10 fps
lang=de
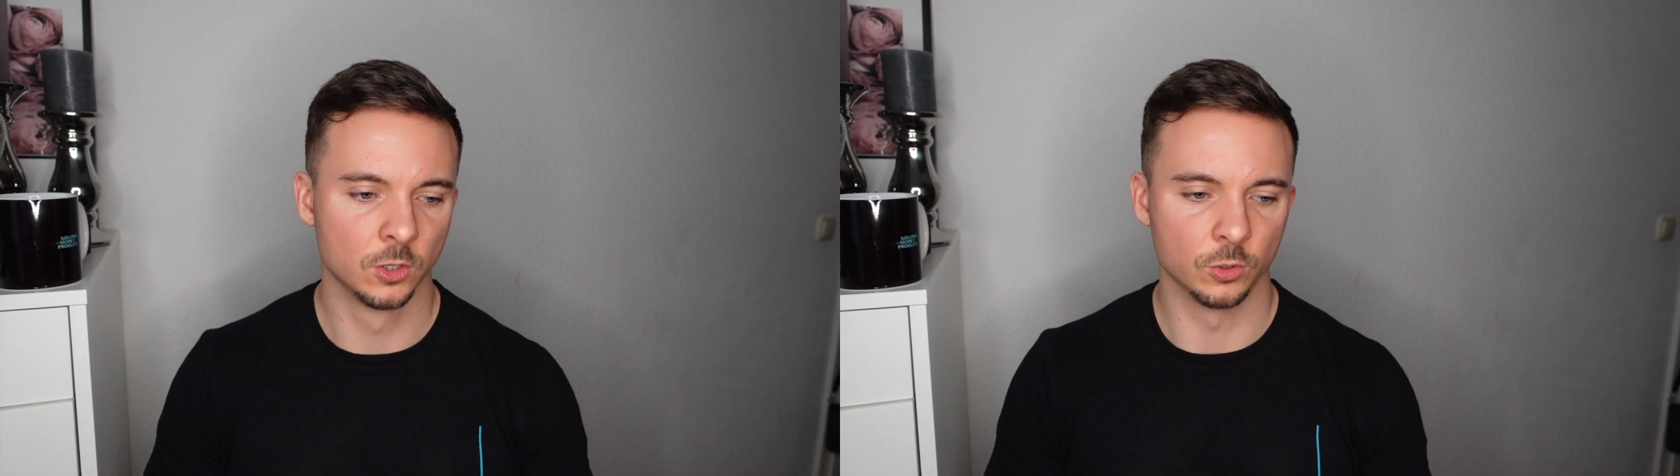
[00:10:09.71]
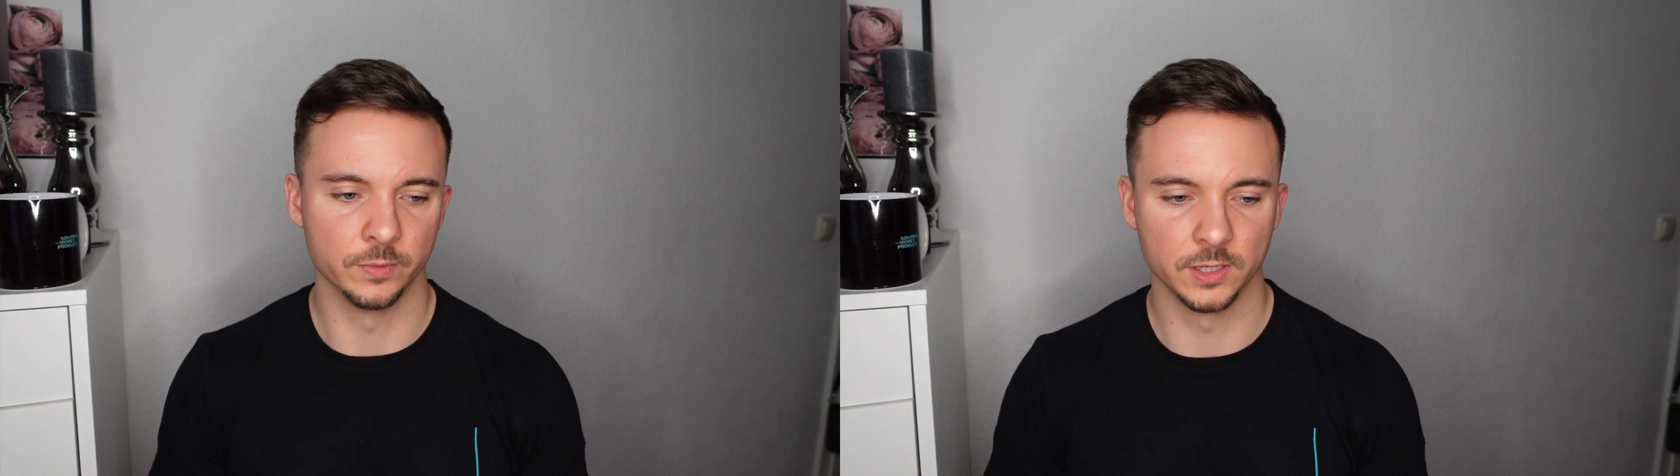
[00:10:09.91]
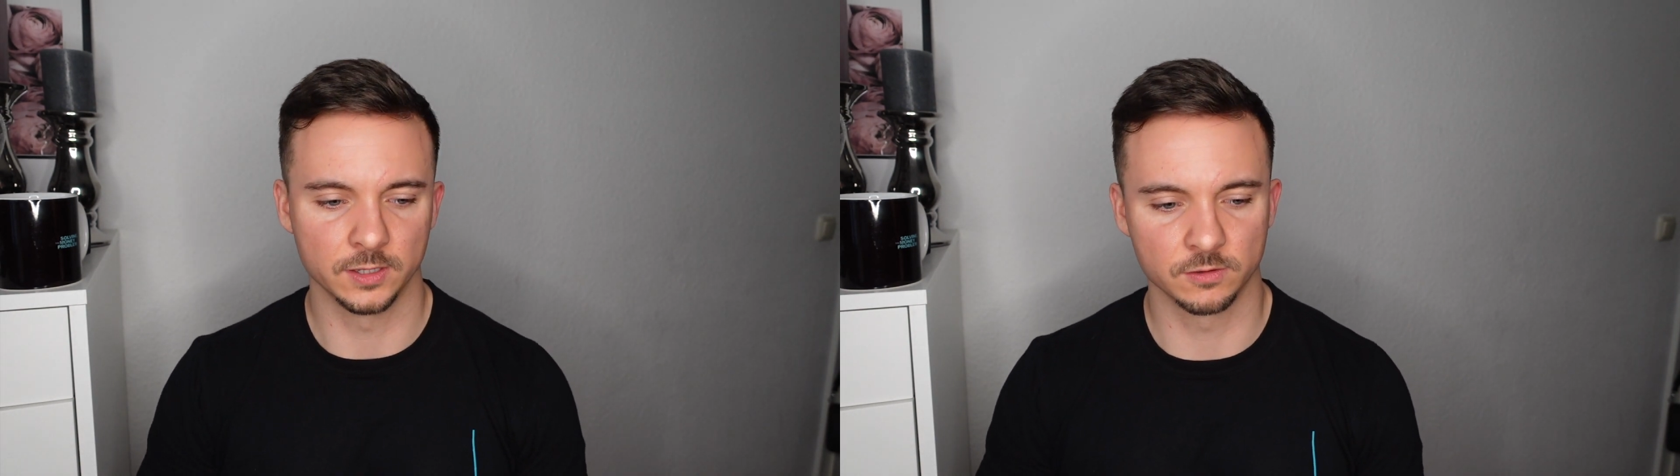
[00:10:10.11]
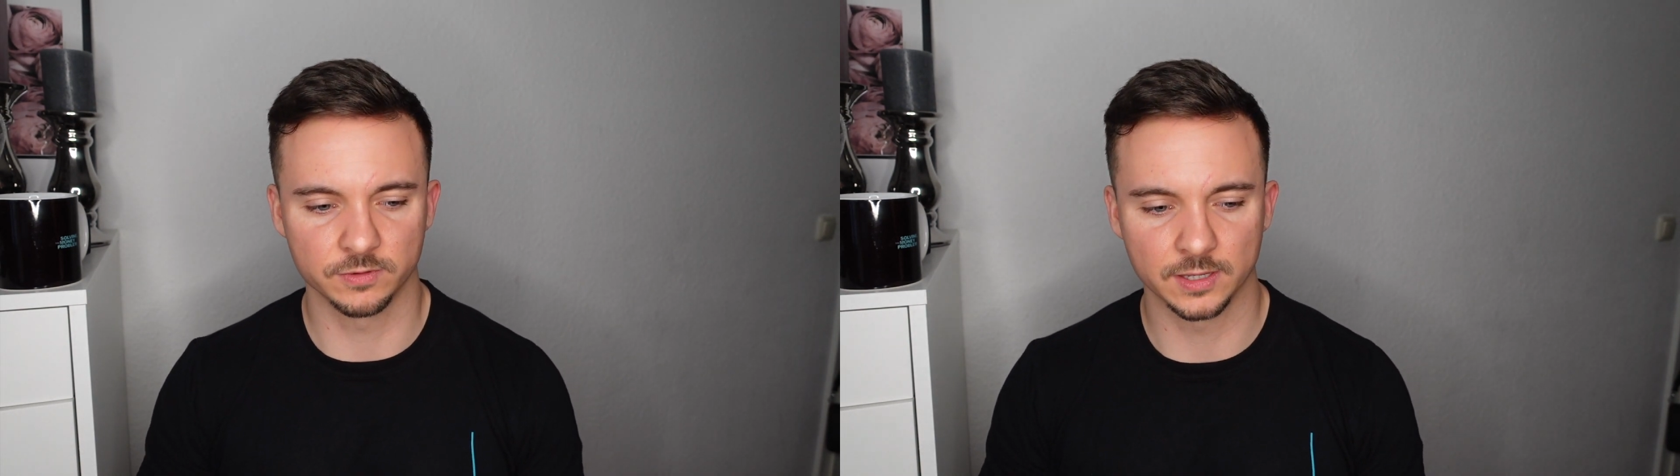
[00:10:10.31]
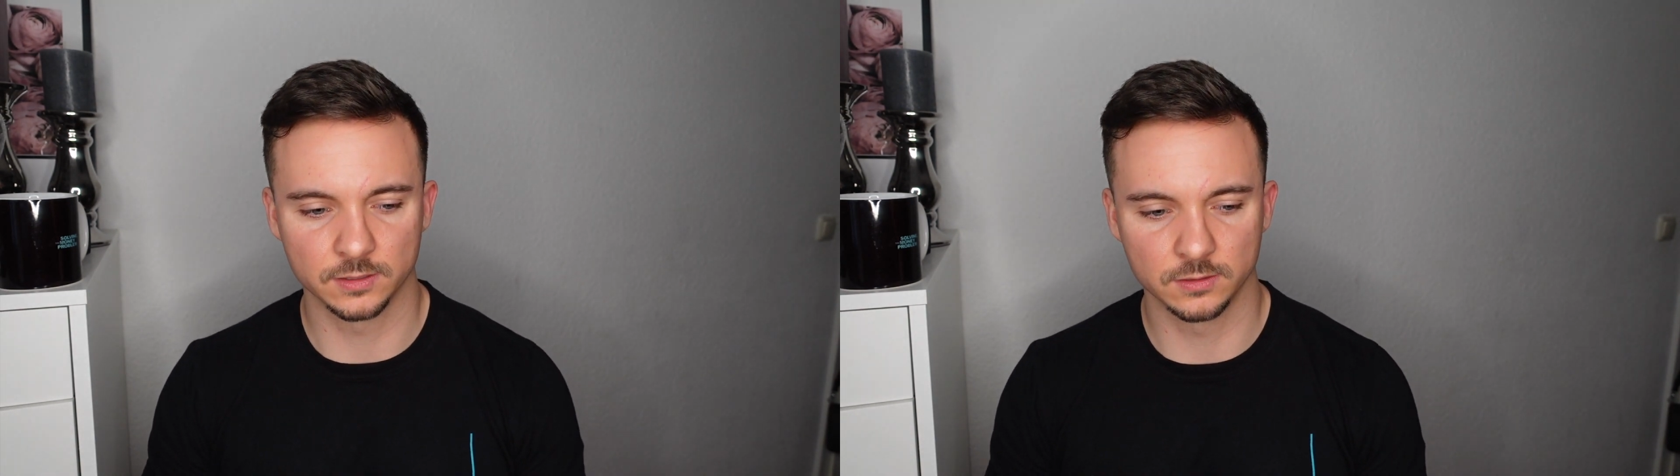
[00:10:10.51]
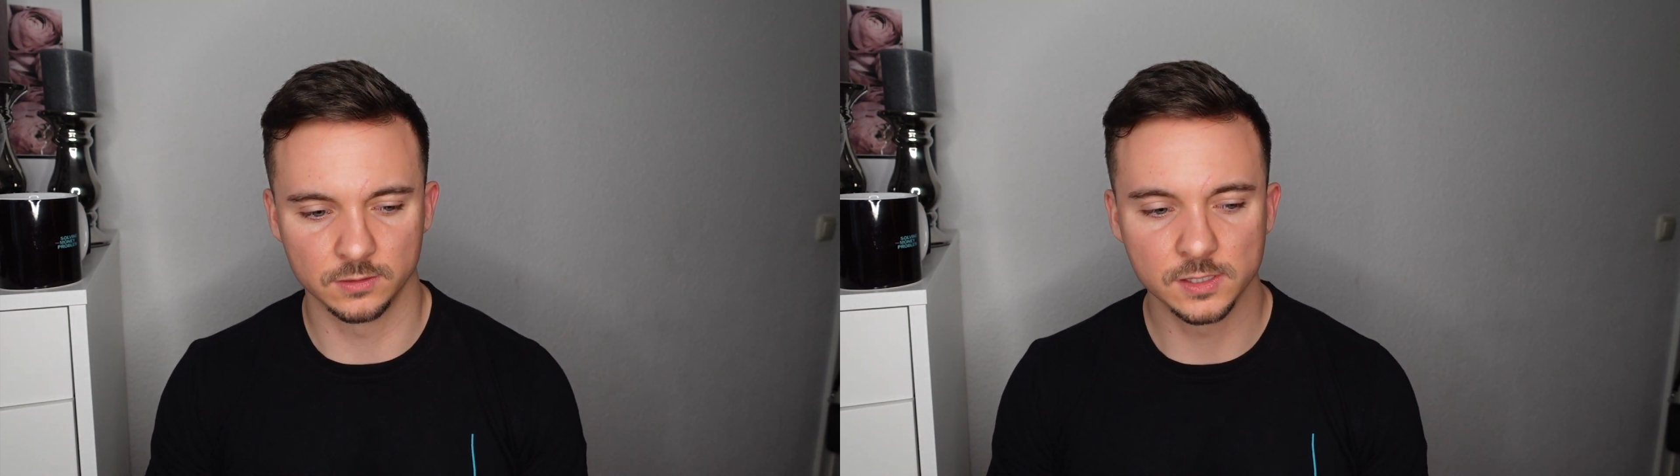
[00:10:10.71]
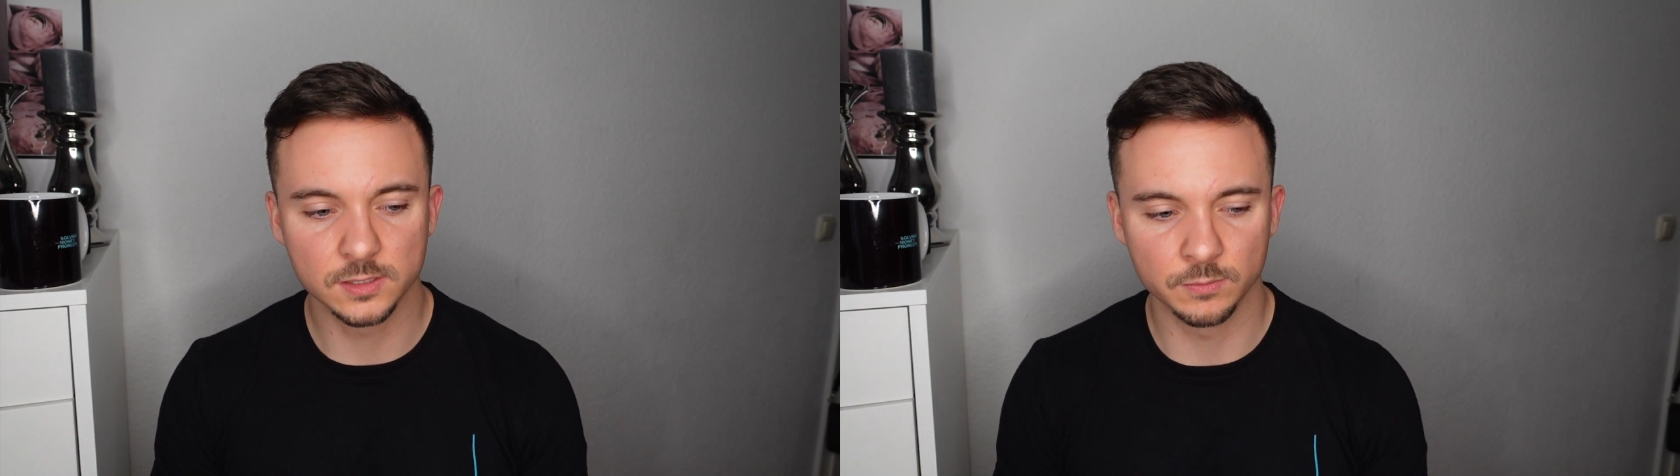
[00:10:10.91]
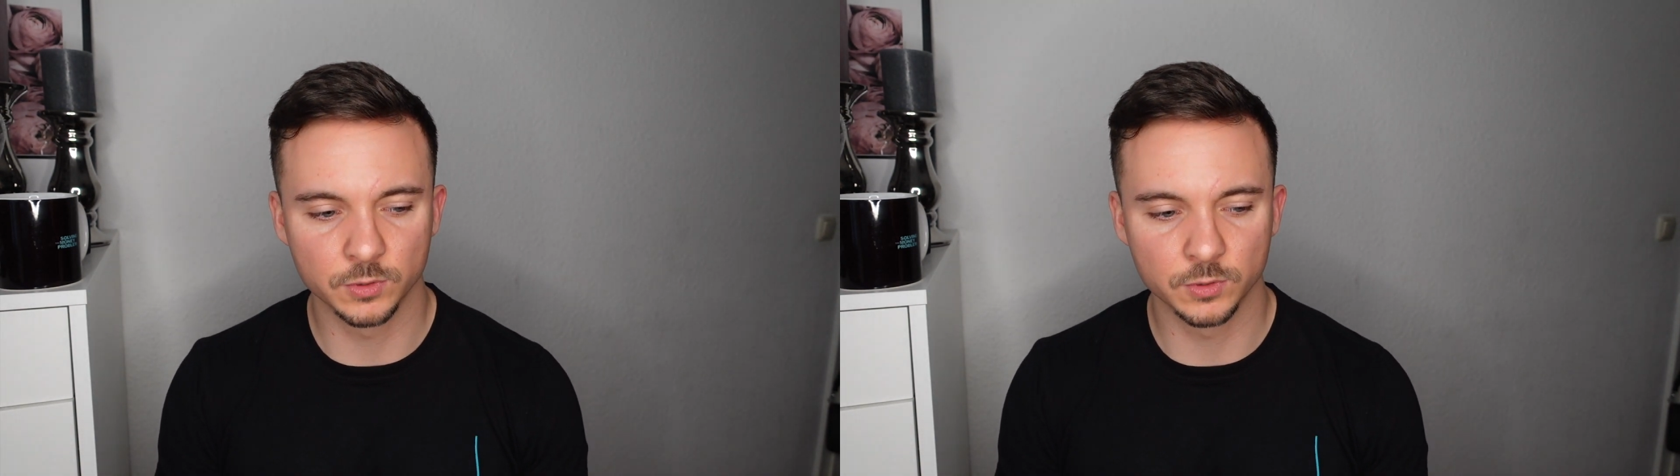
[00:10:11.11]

um irgendwann nicht den